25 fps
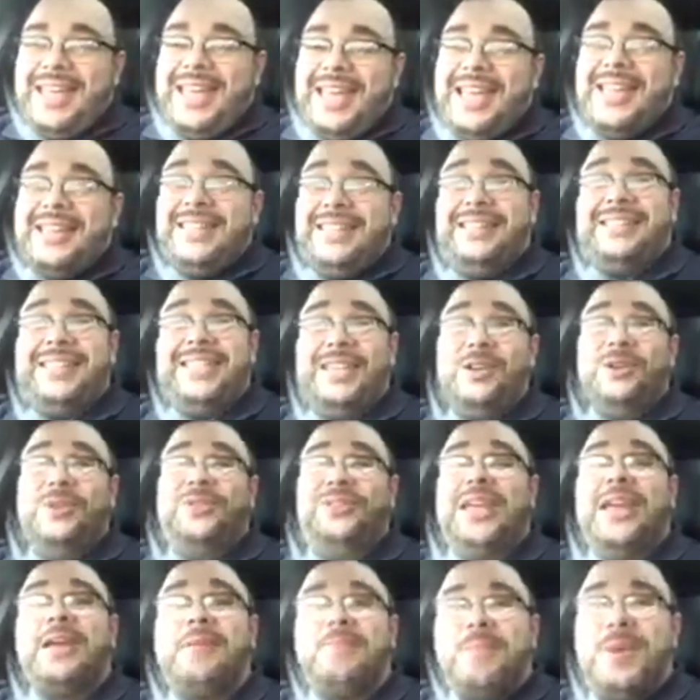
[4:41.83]
eh,
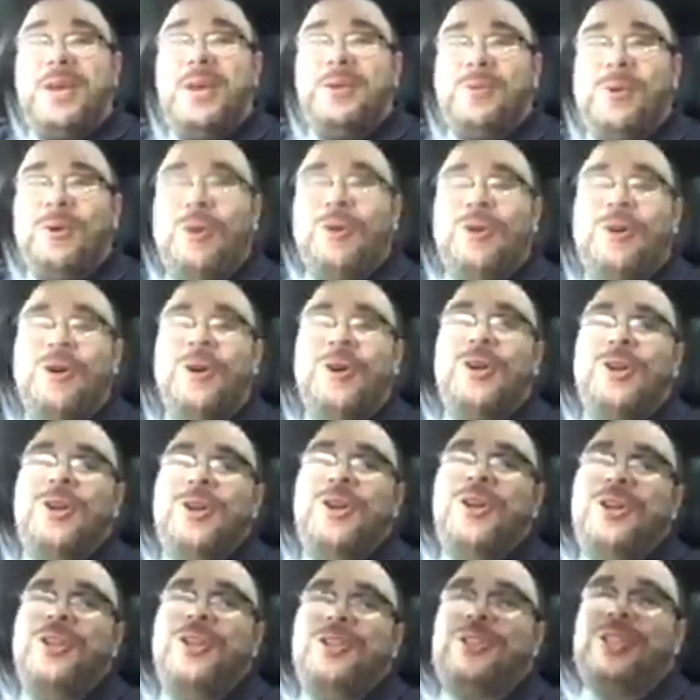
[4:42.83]
testigos en vivo
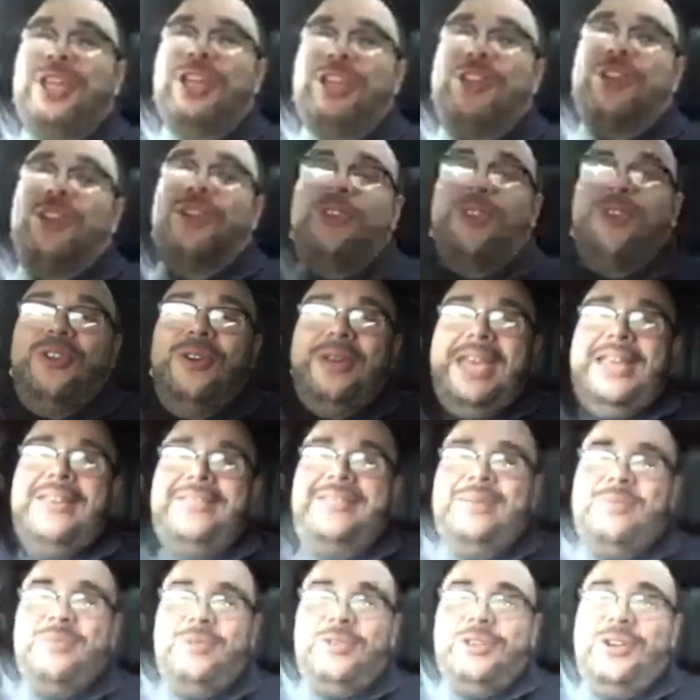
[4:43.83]
de todo lo que
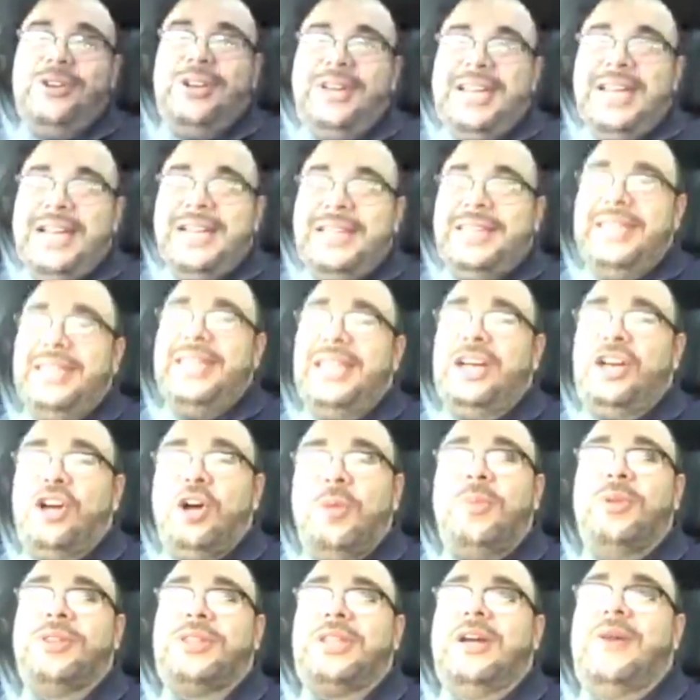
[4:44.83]
hace Muñoz Realty, de
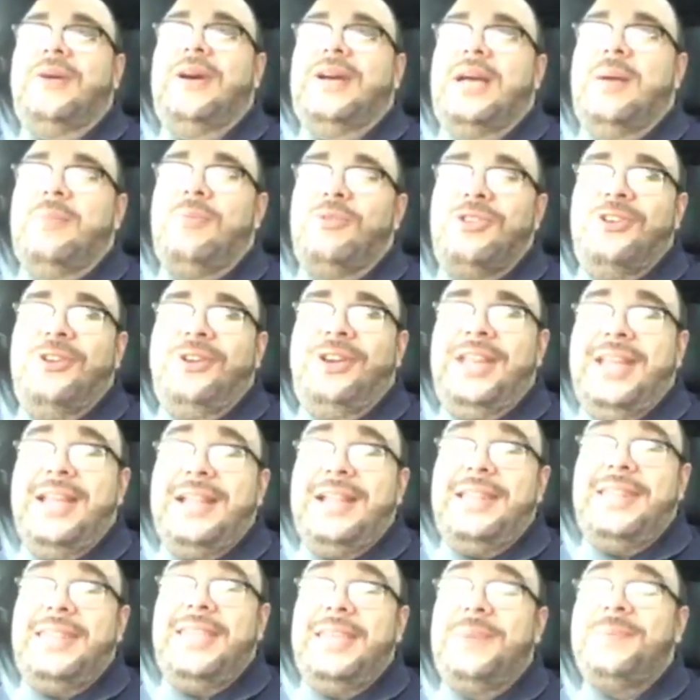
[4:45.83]
cómo trabaja Muñoz
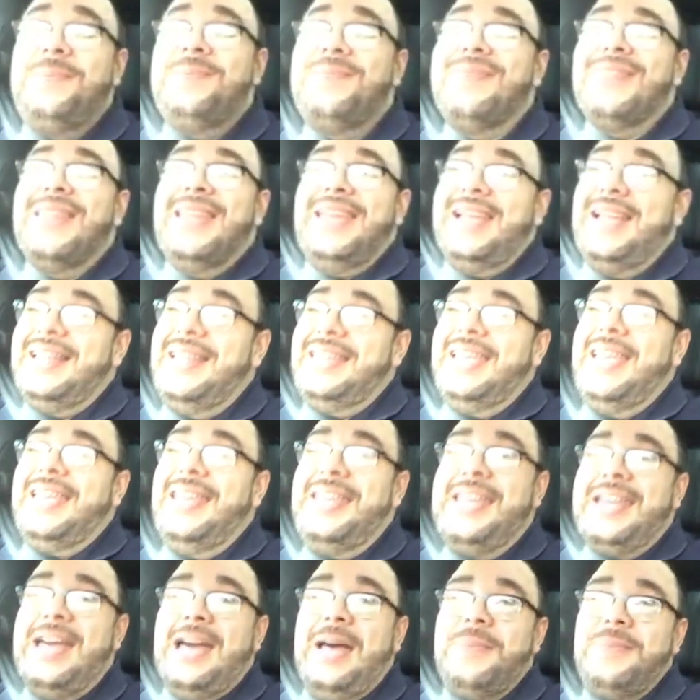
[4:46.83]
Realty el día a
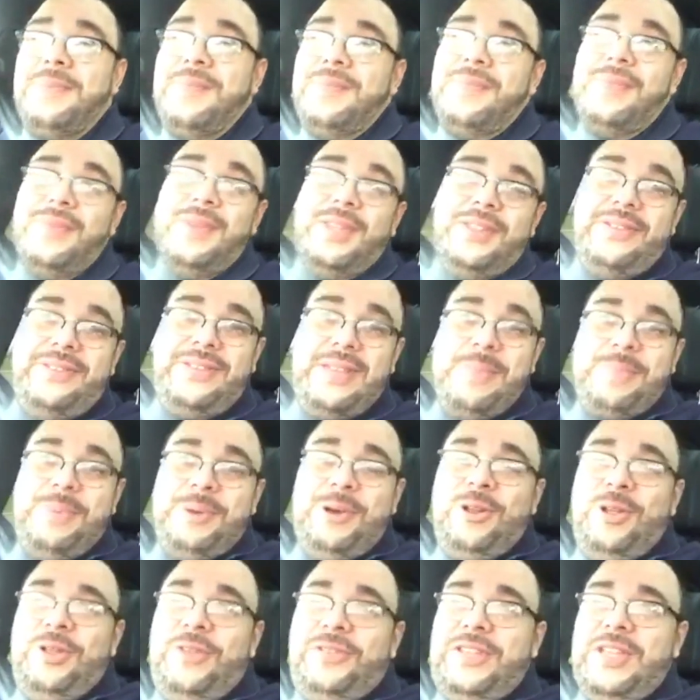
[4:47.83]
día.
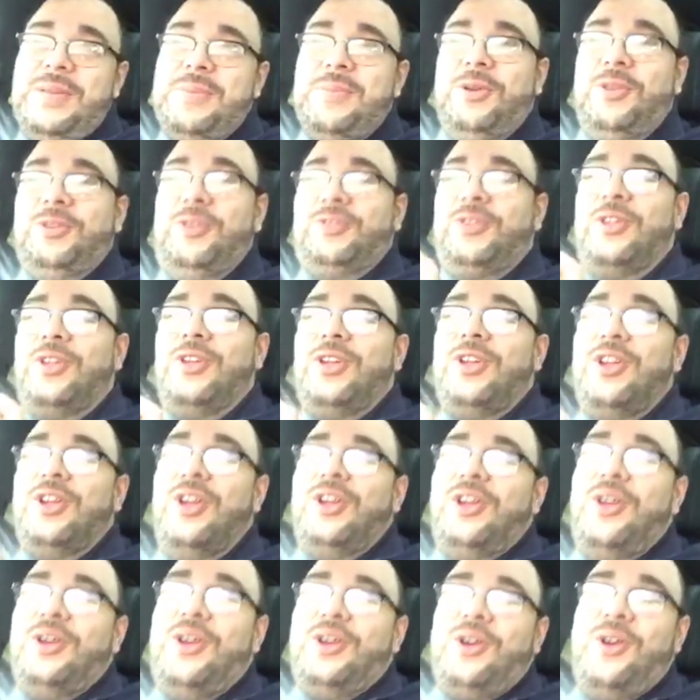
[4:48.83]
Siempre lo decimos,
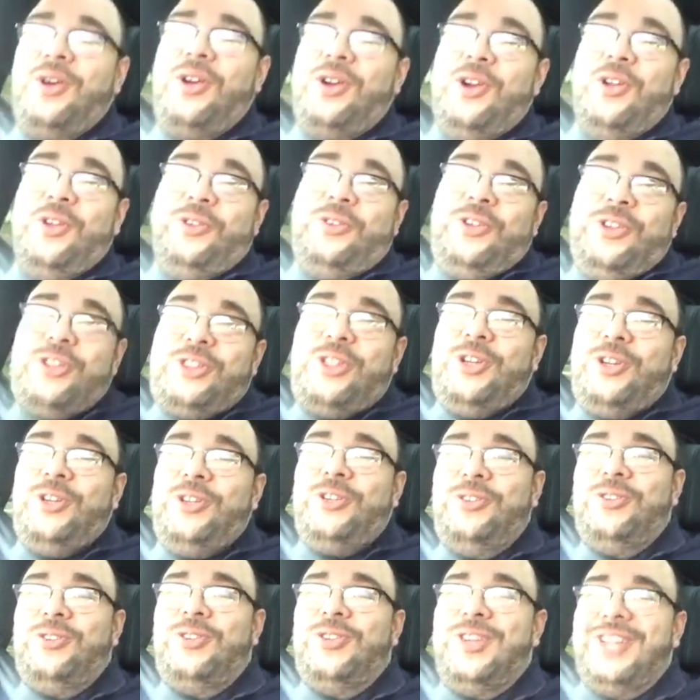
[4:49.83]

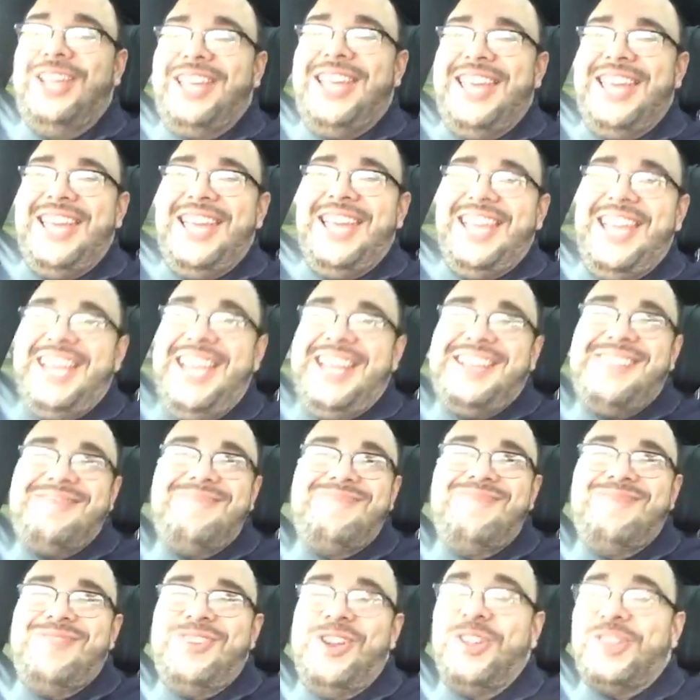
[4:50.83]
nosotros eh,
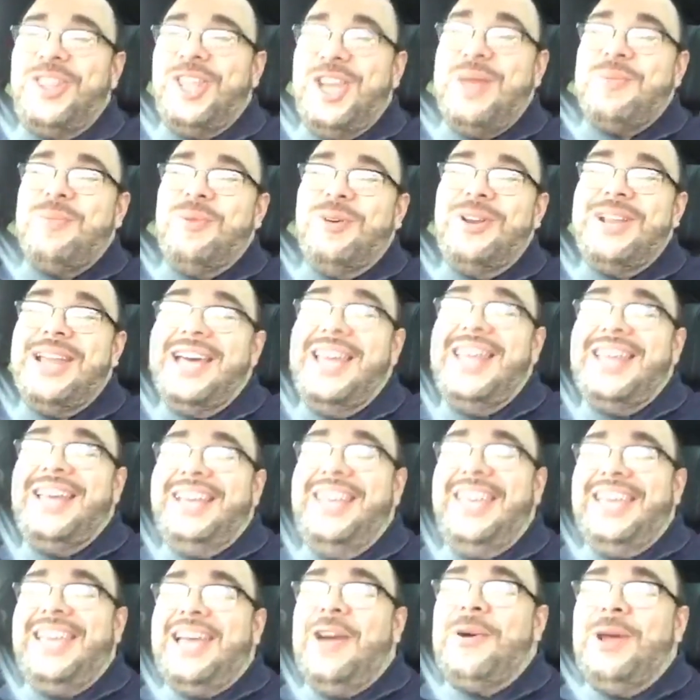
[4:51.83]
no tenemos nada
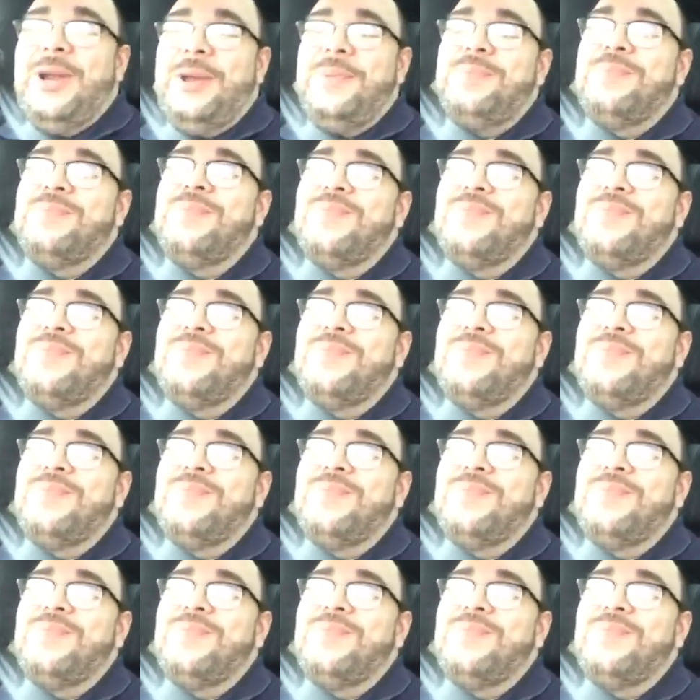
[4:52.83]
que... A ver,